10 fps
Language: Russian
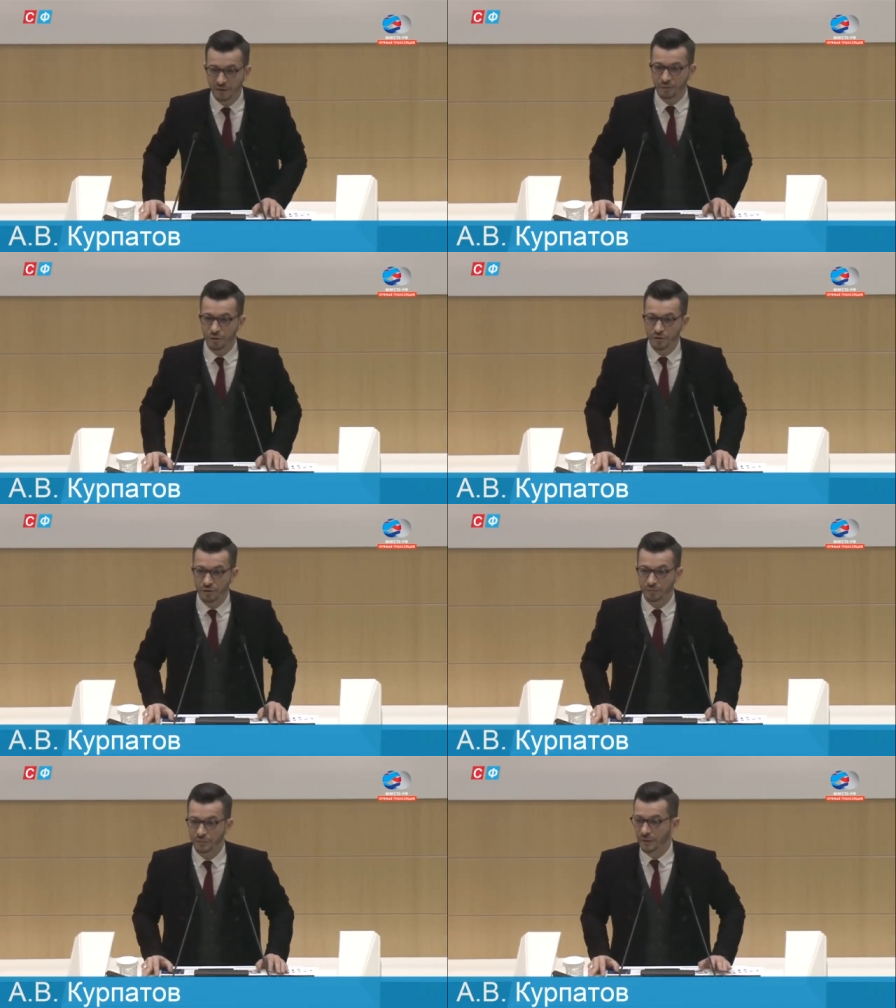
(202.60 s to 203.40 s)

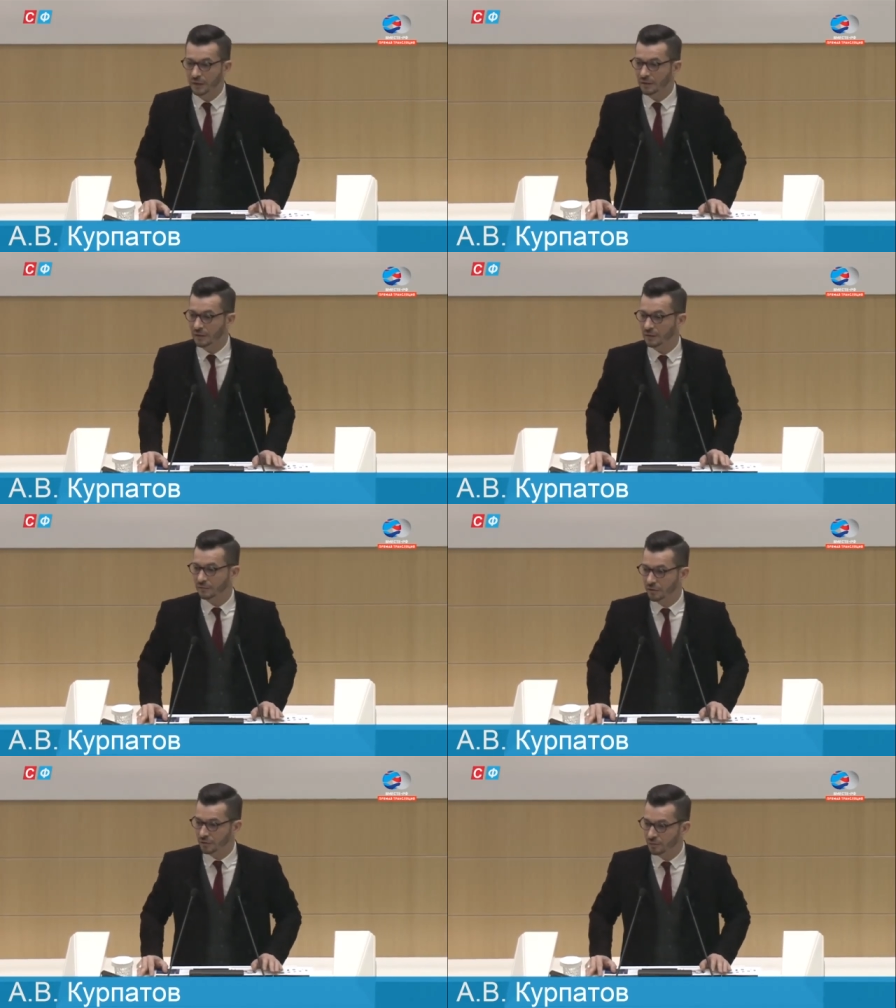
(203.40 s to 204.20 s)
Впрочем, э,
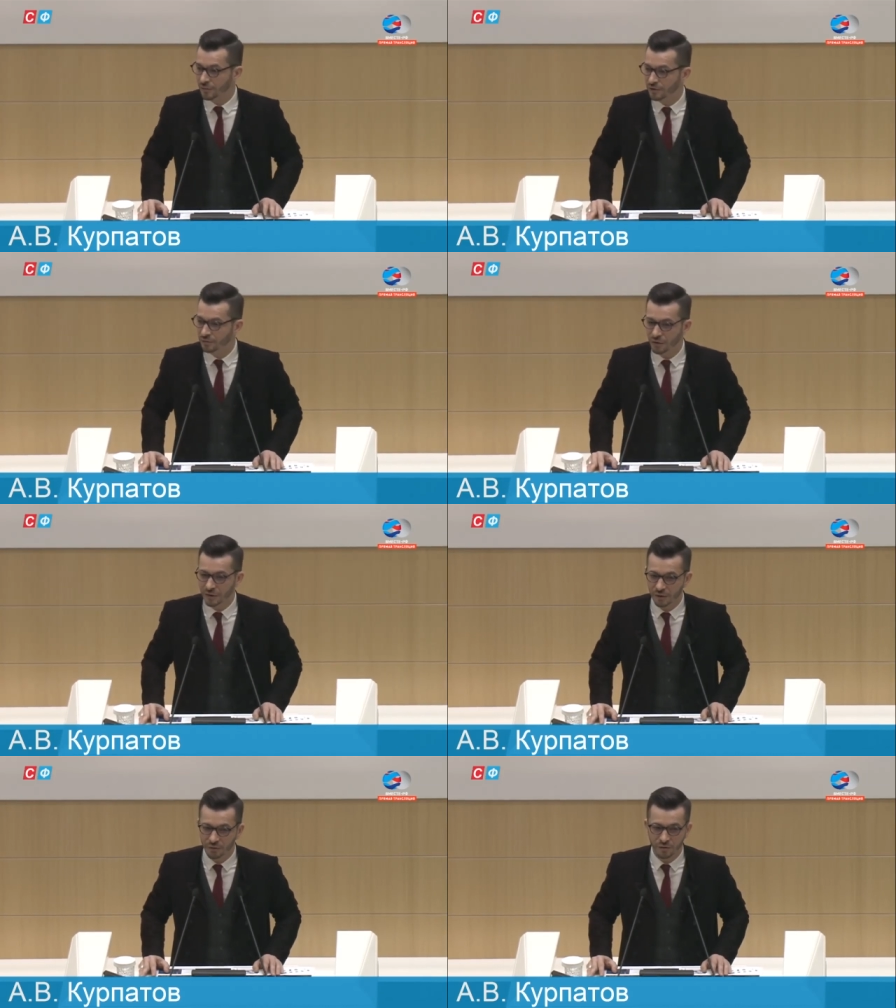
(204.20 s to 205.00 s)
вот эту пищевую
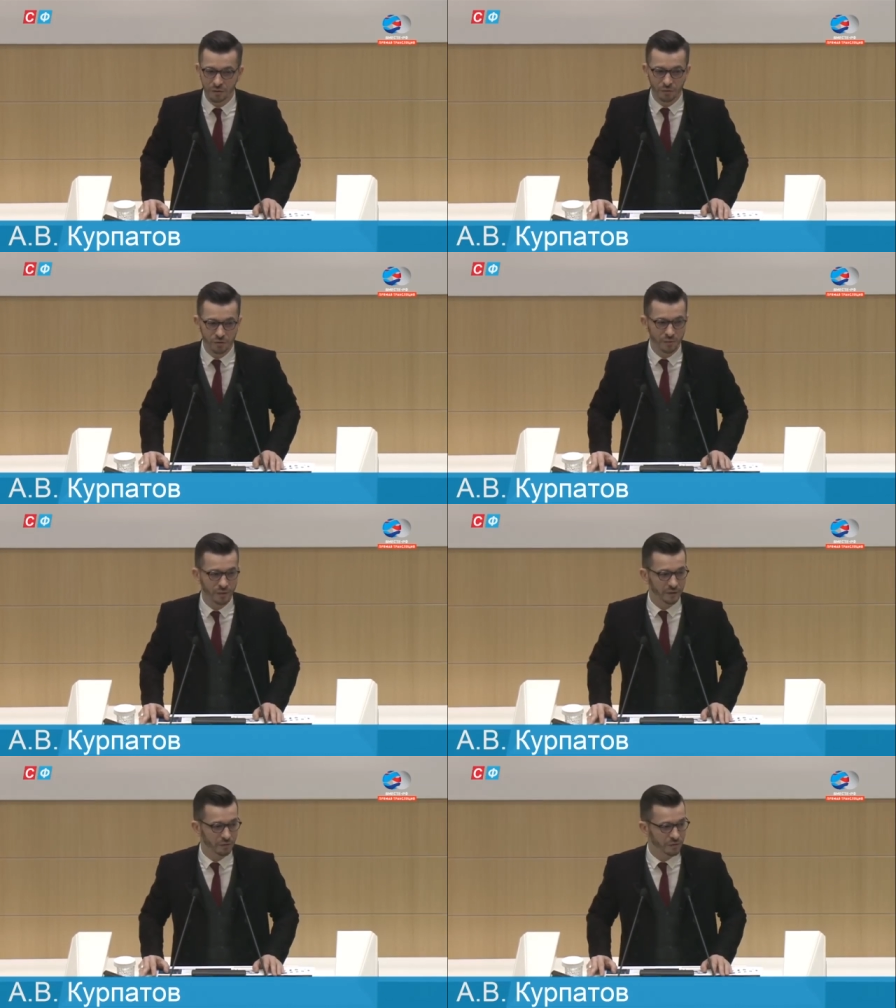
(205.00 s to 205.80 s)
аналогию можно
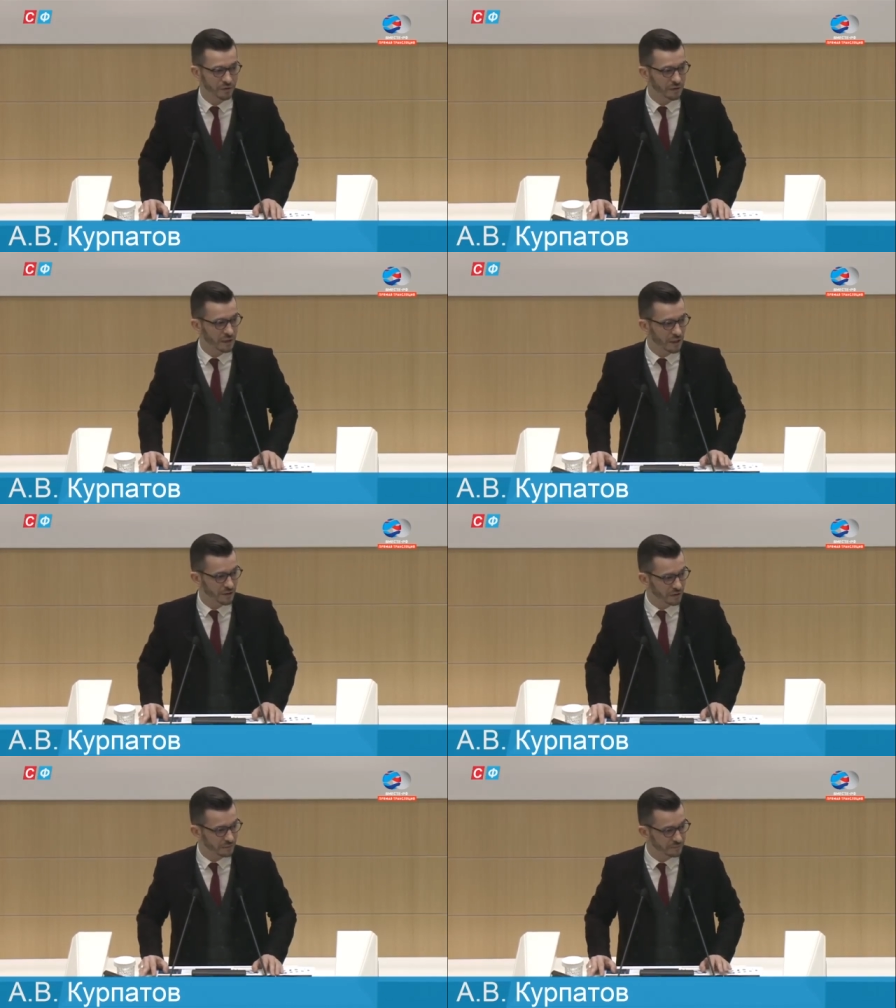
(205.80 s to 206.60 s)
продолжить и
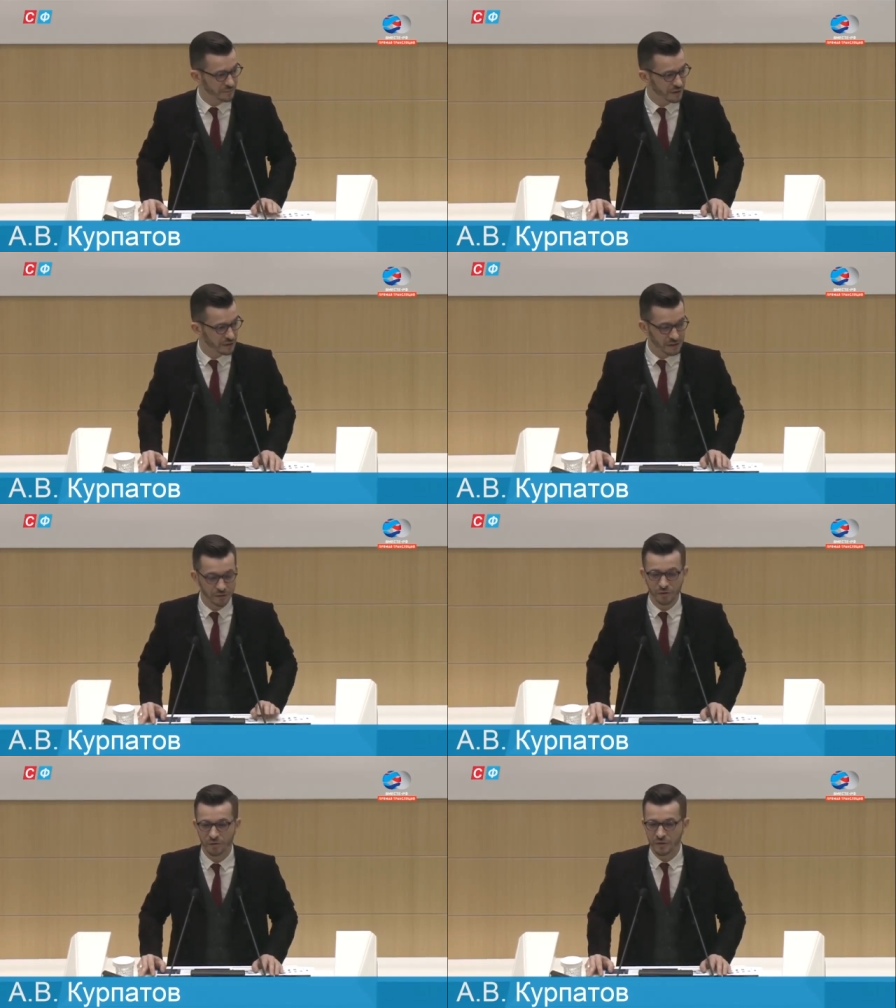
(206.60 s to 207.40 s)
дальше. На
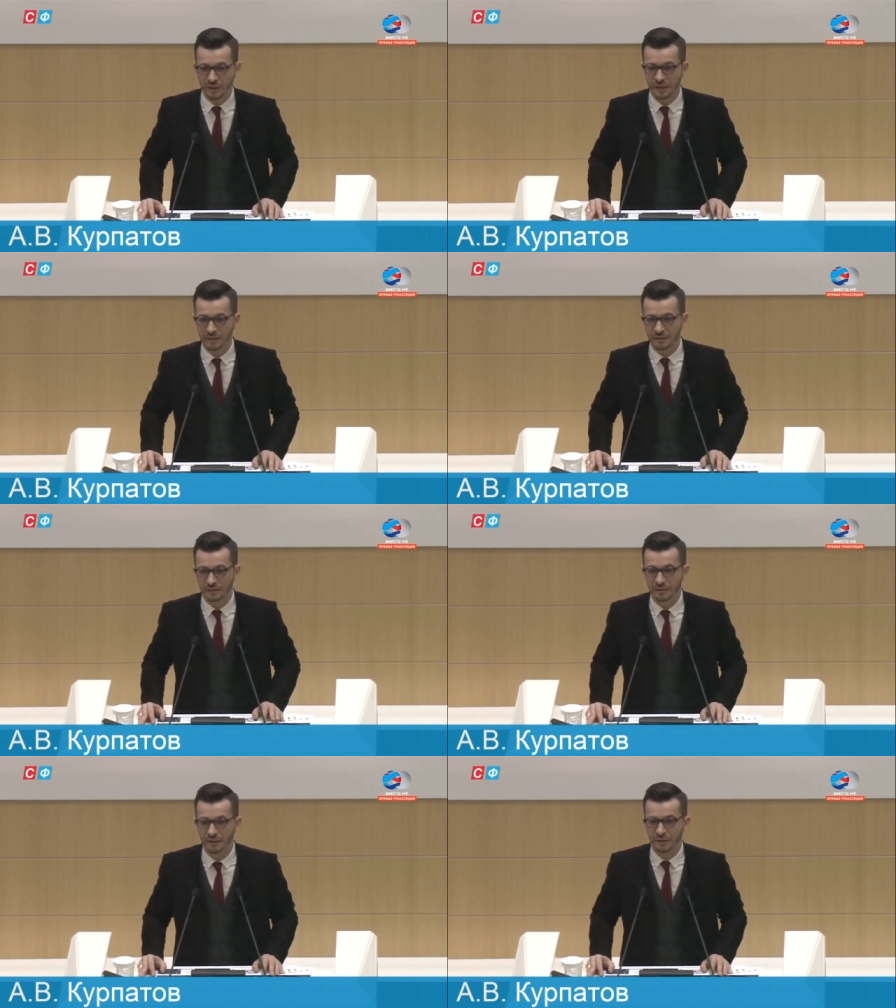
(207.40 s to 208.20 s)
следующем
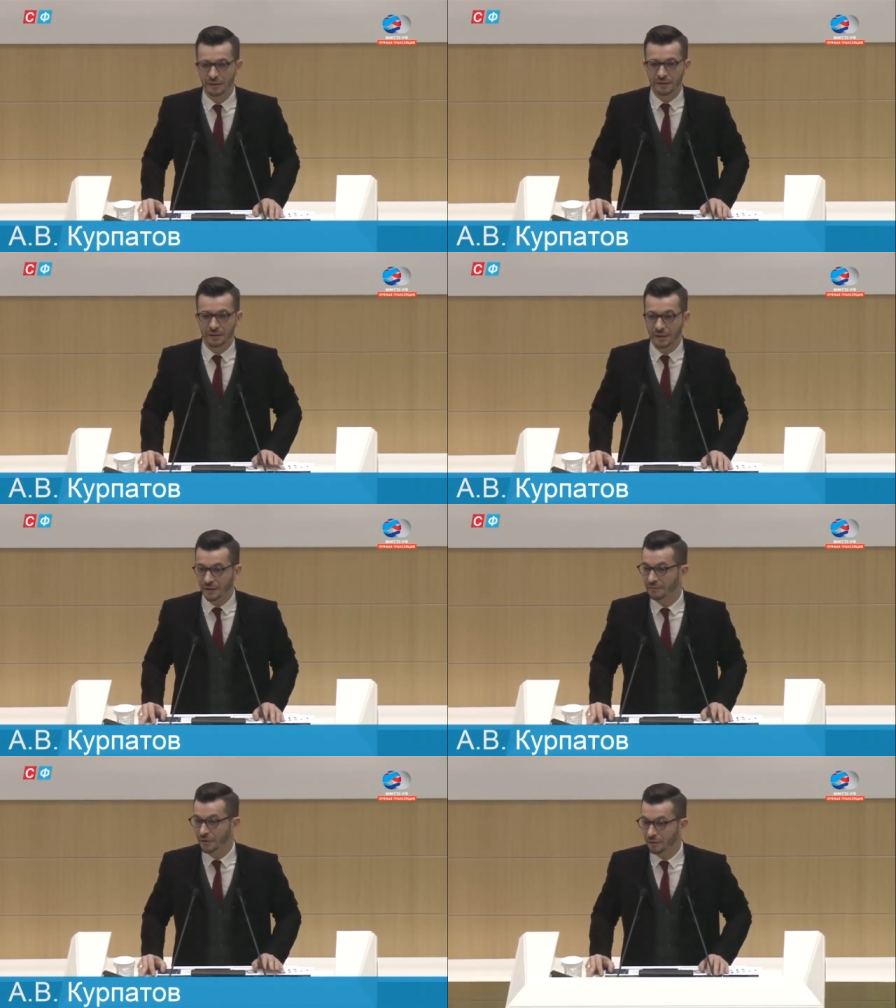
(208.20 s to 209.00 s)
слайде
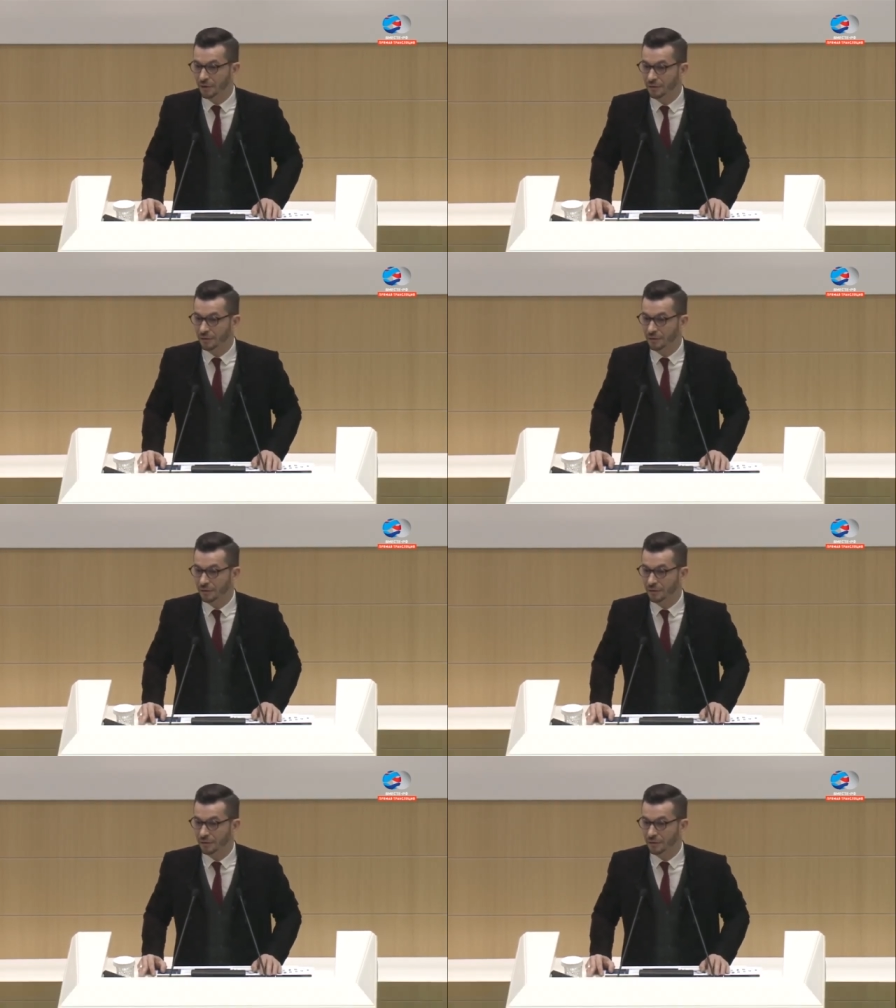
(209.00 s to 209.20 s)
я говорю